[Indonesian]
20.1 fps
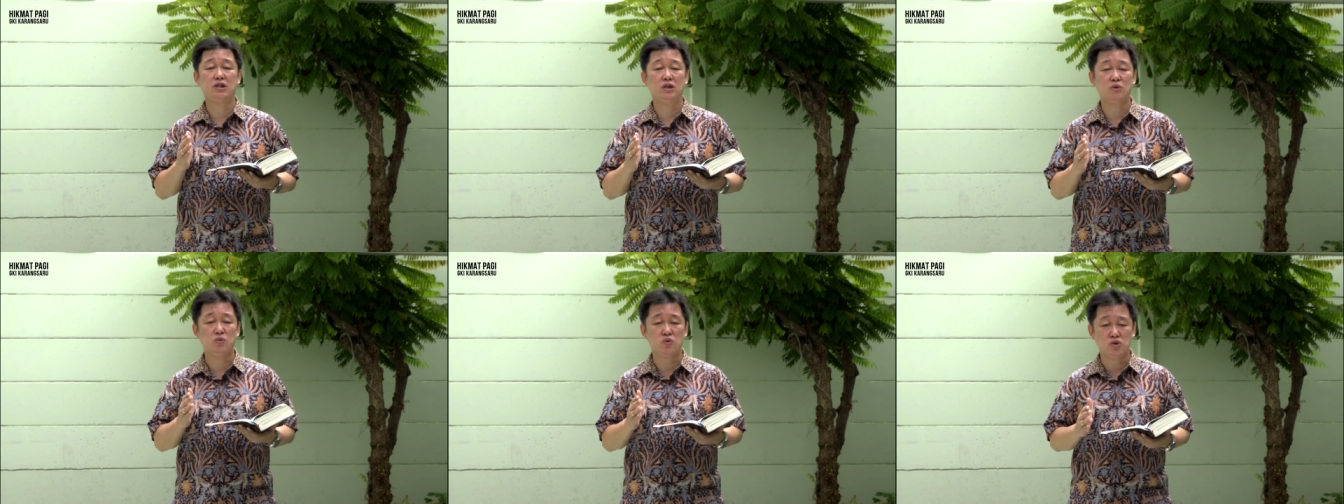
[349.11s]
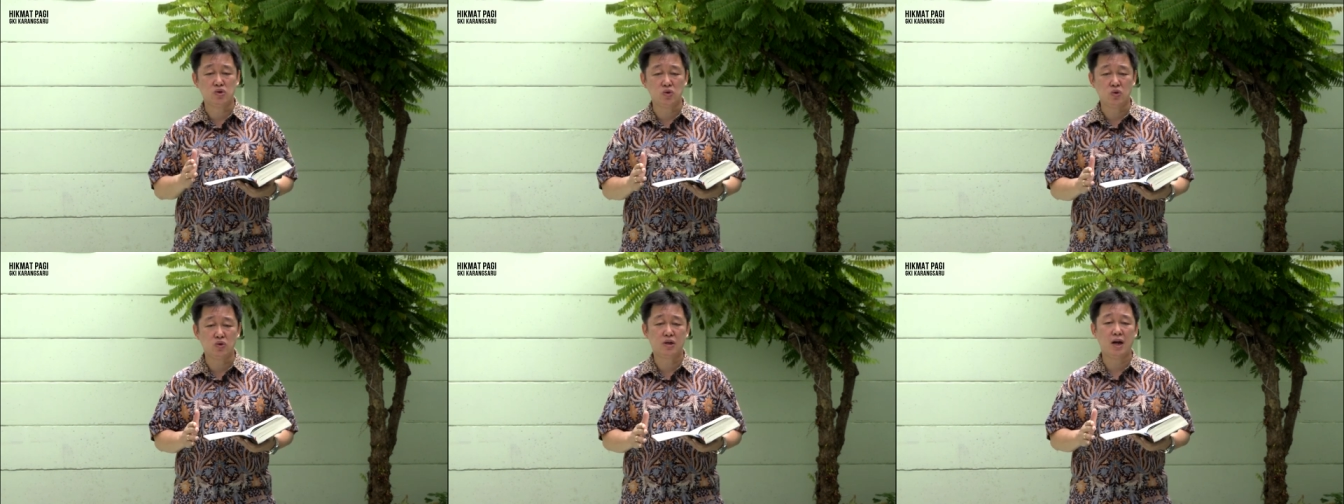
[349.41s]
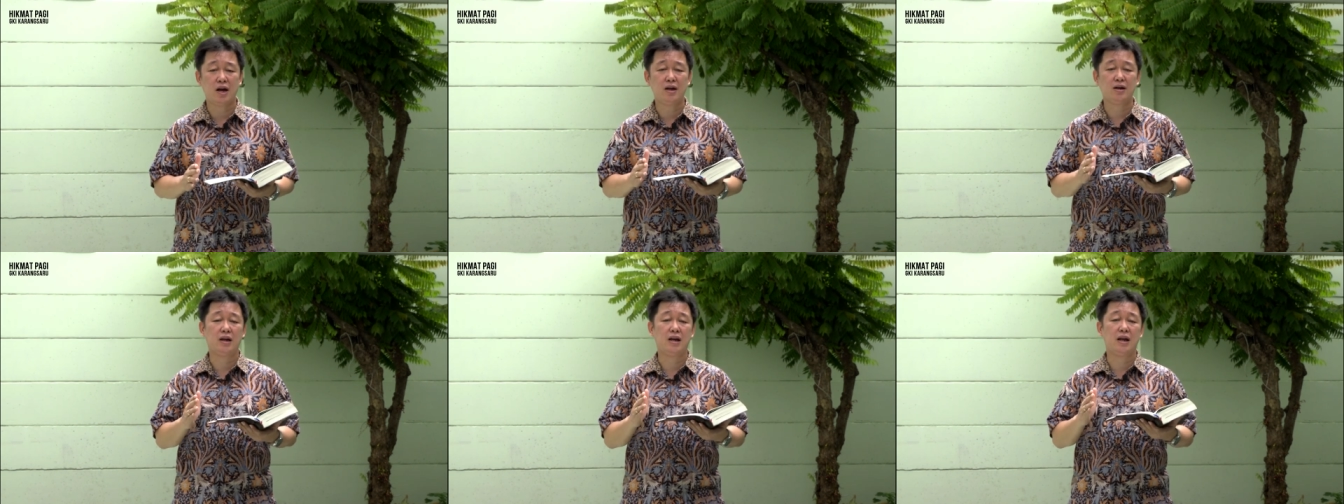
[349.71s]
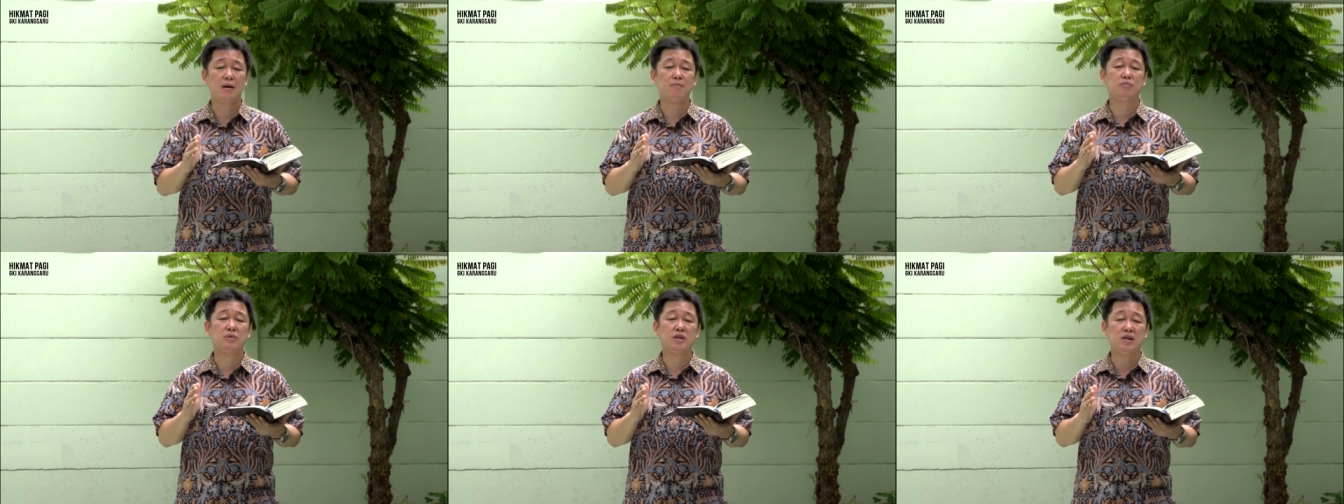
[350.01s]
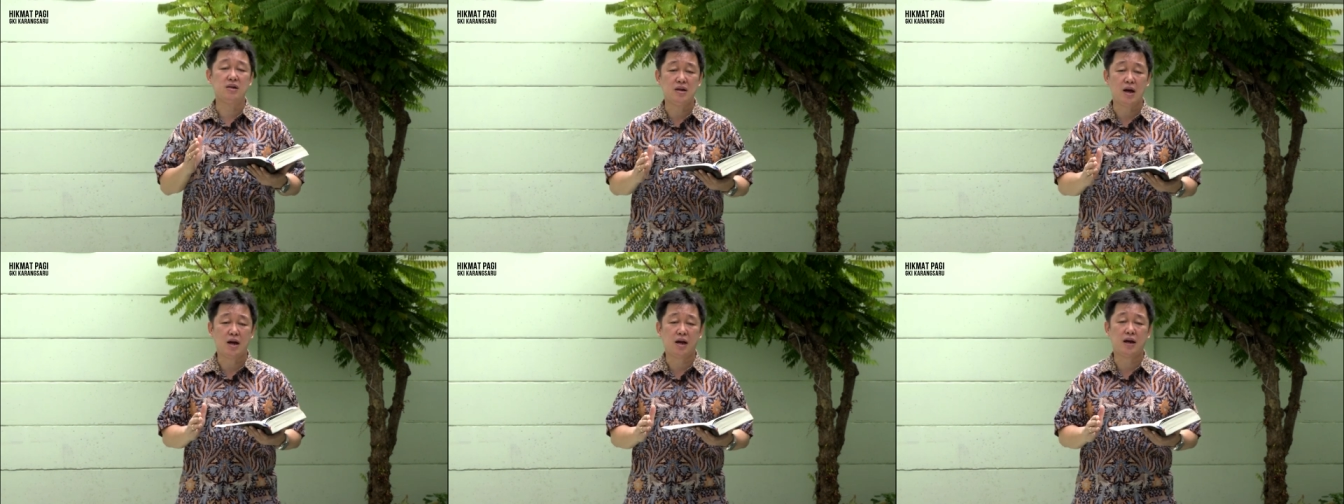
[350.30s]
diwujudkan dalam
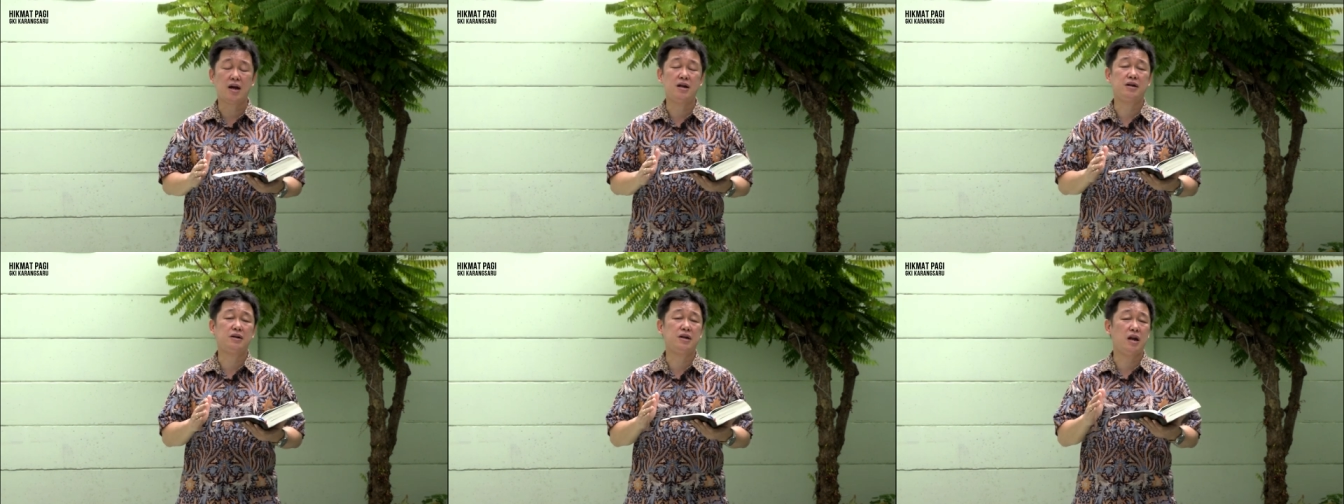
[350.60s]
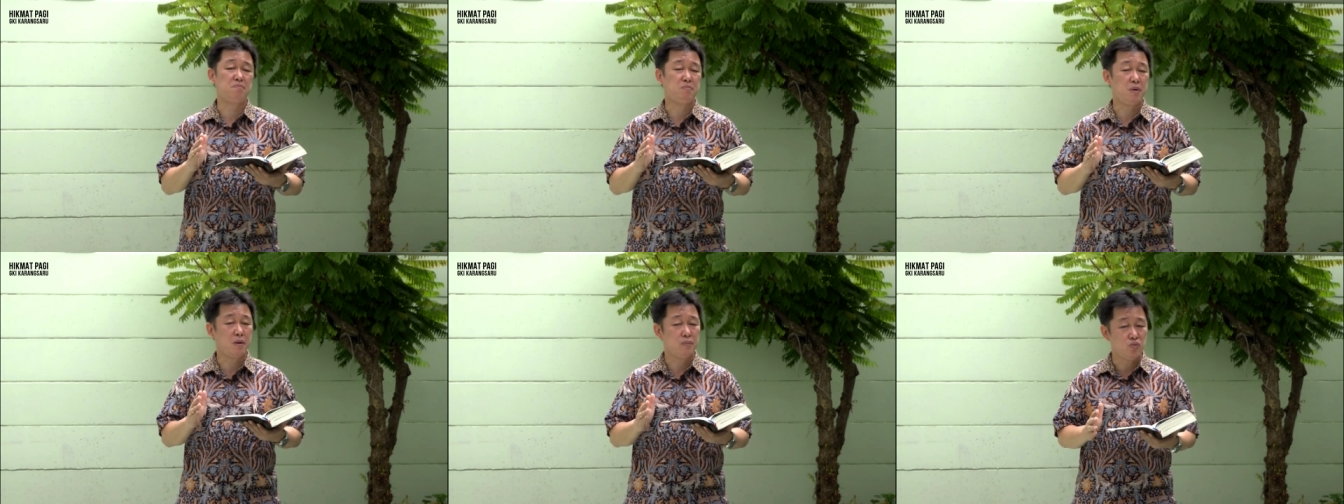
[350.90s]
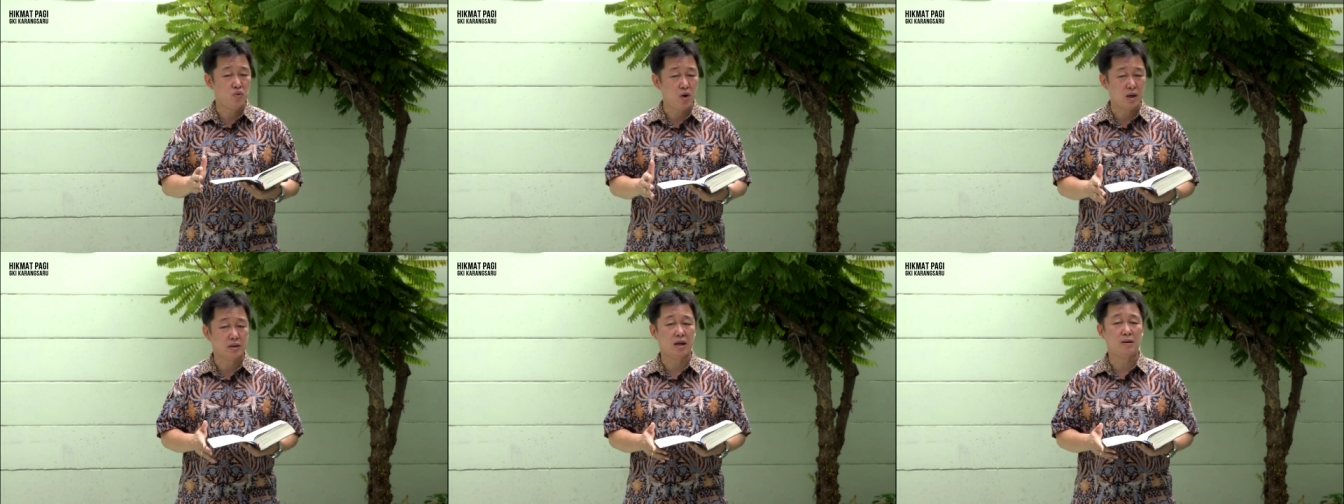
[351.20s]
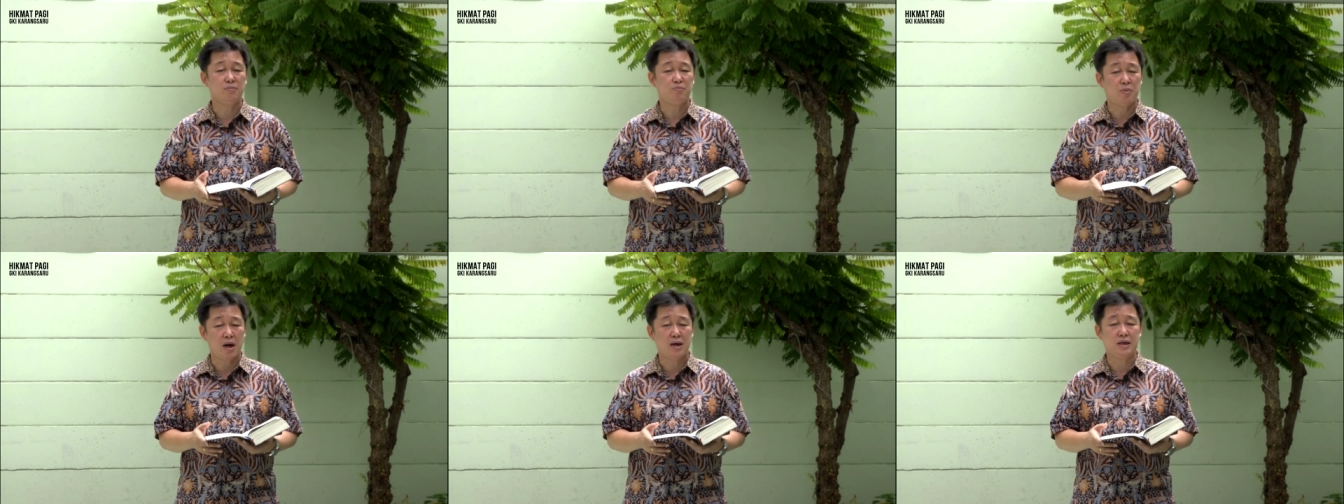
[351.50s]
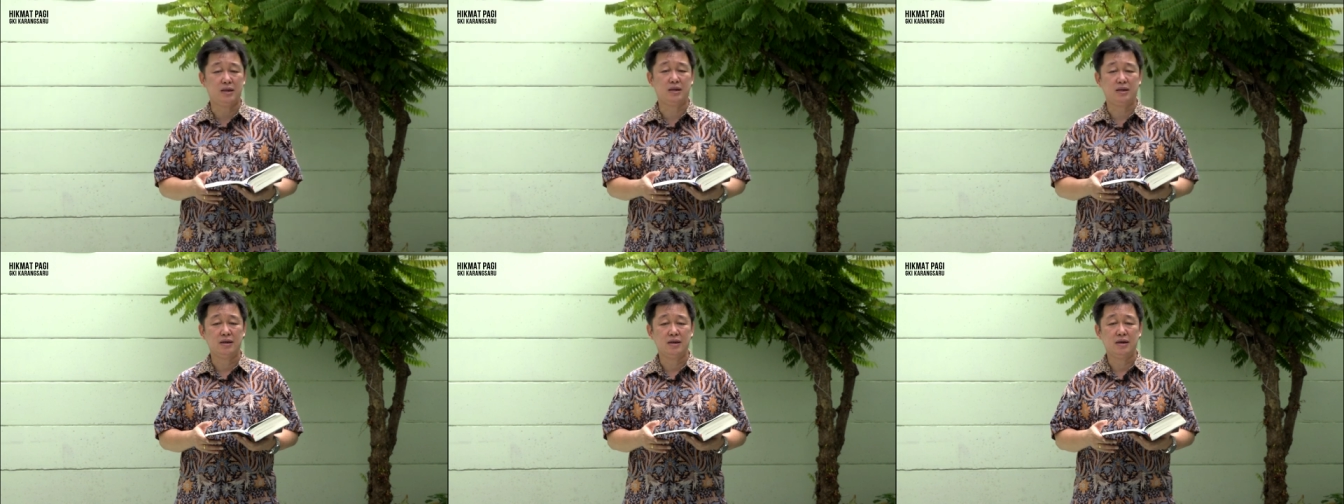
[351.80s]
tindakan dan perbuatan baik